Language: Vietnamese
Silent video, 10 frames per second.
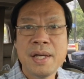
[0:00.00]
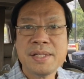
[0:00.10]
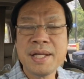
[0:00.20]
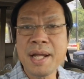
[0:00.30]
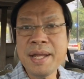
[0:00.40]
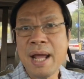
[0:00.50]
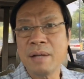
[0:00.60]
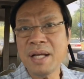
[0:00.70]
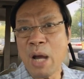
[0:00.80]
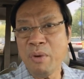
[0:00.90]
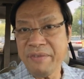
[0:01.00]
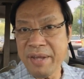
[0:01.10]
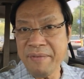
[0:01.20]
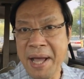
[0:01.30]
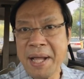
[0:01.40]
Xin kính chào tất cả quý
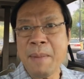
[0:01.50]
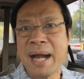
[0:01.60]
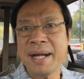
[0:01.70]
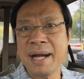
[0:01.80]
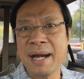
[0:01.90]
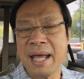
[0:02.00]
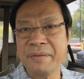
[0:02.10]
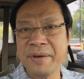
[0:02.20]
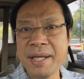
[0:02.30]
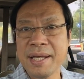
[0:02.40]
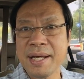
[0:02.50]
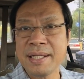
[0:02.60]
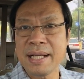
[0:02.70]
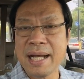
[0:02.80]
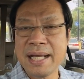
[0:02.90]
vị và các bạn đã trở lại với
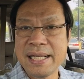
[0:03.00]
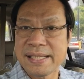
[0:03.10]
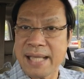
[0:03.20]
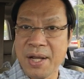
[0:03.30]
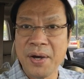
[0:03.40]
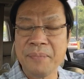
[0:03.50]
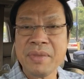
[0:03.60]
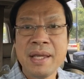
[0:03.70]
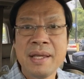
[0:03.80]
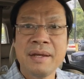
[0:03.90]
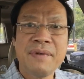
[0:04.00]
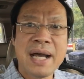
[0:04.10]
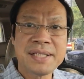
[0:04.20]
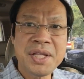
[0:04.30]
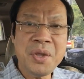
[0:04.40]
kênh Cali Sài Gòn
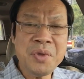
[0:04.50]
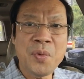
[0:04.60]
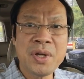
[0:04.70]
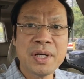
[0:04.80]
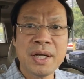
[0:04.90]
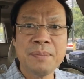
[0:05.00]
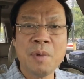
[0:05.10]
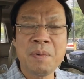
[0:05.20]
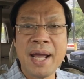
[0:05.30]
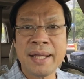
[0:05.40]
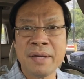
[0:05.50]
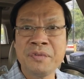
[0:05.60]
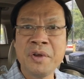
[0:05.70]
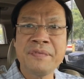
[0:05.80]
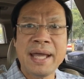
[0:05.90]
Và xin chúc cho mọi người một ngày thật
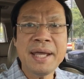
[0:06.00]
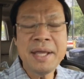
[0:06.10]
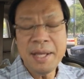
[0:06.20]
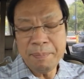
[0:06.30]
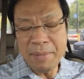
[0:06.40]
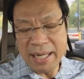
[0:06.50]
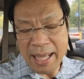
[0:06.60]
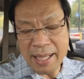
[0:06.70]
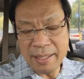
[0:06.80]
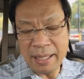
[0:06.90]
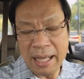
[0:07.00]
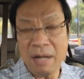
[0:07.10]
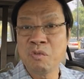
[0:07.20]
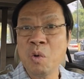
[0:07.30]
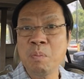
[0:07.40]
vui vẻ, bình an,
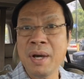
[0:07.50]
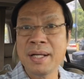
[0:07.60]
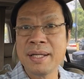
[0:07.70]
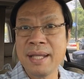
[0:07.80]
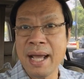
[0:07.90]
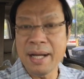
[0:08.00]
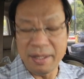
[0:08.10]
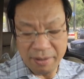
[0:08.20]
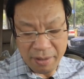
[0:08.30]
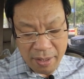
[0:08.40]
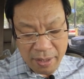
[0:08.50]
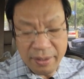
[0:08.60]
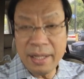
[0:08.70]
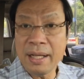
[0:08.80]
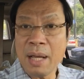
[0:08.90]
hạnh phúc bên gia đình
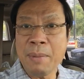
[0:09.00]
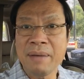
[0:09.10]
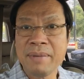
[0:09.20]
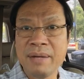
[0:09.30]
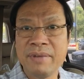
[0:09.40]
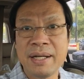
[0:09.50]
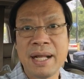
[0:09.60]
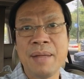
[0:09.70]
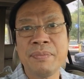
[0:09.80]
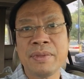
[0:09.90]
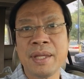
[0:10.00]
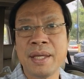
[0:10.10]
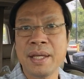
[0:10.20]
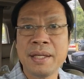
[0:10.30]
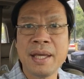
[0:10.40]
Riêng các bạn bên Việt Nam thì
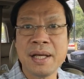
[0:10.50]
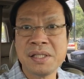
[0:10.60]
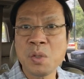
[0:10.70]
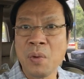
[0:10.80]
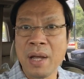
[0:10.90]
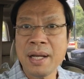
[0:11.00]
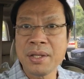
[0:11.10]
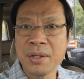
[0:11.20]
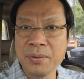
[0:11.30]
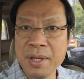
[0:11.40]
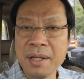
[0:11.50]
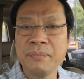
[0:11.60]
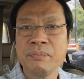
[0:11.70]
hiện giờ sức khỏe là nhiều nhất